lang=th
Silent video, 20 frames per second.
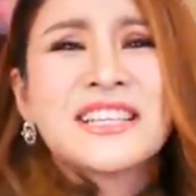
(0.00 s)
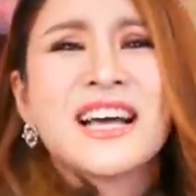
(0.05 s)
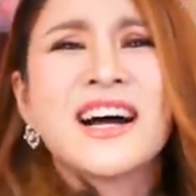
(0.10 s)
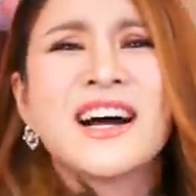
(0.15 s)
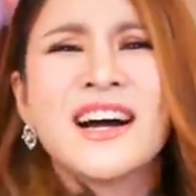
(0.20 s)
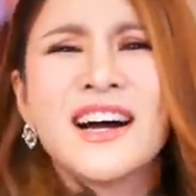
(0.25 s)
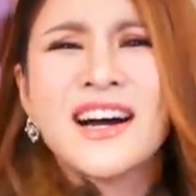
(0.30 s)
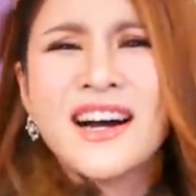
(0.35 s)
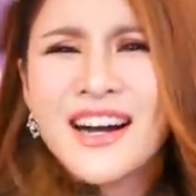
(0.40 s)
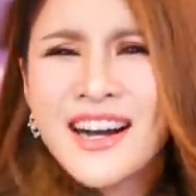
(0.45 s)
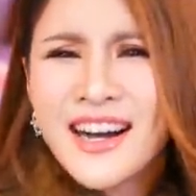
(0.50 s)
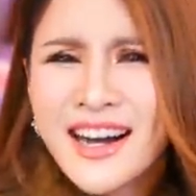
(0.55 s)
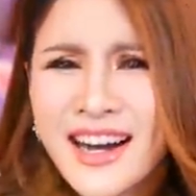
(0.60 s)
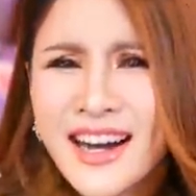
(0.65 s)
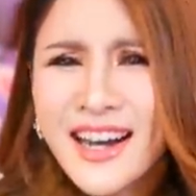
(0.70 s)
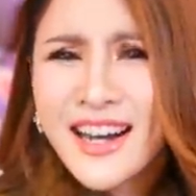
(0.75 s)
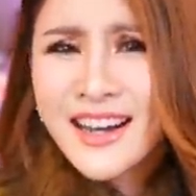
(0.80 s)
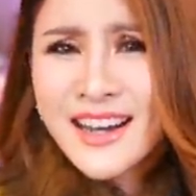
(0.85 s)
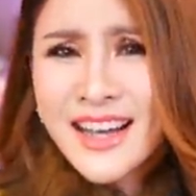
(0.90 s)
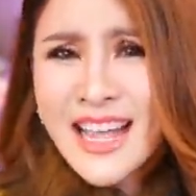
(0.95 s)
เธอ
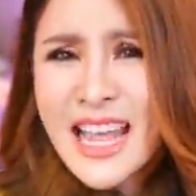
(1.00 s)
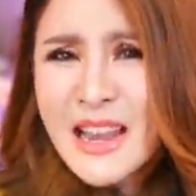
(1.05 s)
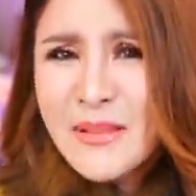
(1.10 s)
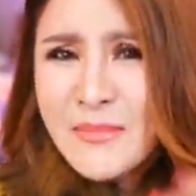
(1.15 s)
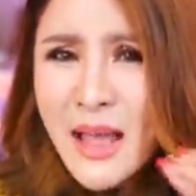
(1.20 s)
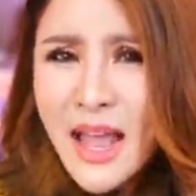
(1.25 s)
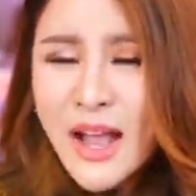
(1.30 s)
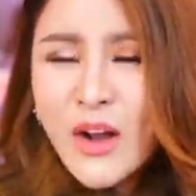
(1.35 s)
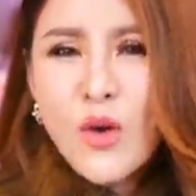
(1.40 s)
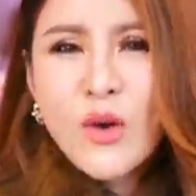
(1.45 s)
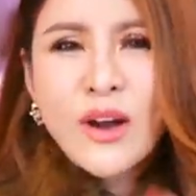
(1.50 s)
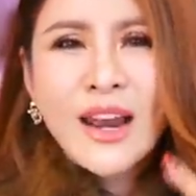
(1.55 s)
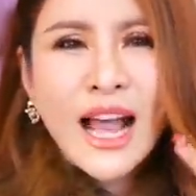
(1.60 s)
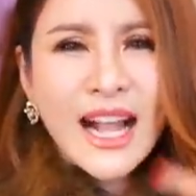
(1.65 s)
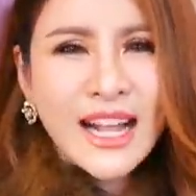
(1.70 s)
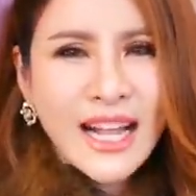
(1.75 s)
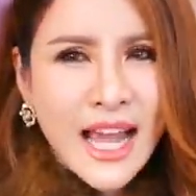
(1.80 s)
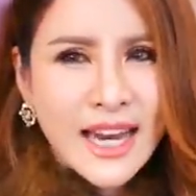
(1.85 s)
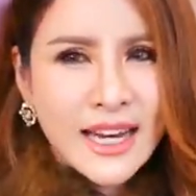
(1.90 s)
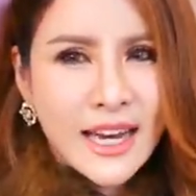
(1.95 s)
เห็นไหมคน
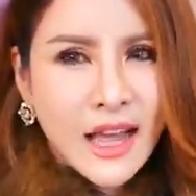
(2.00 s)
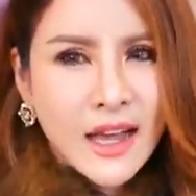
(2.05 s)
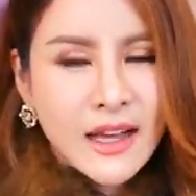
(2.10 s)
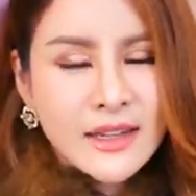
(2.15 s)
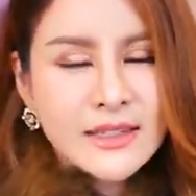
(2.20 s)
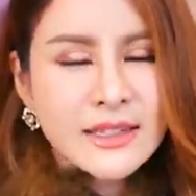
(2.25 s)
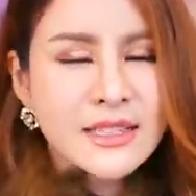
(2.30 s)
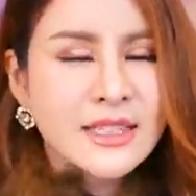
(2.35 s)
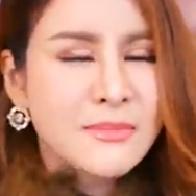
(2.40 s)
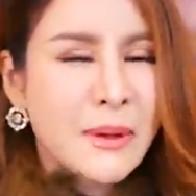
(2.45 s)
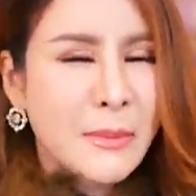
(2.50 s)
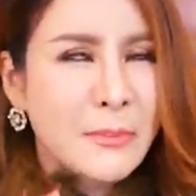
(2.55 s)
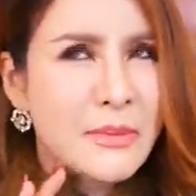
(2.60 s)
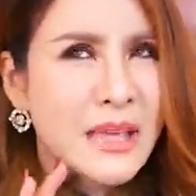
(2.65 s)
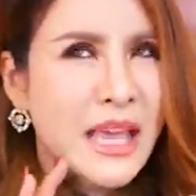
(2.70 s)
รักกันอ่ะก็คือแบบ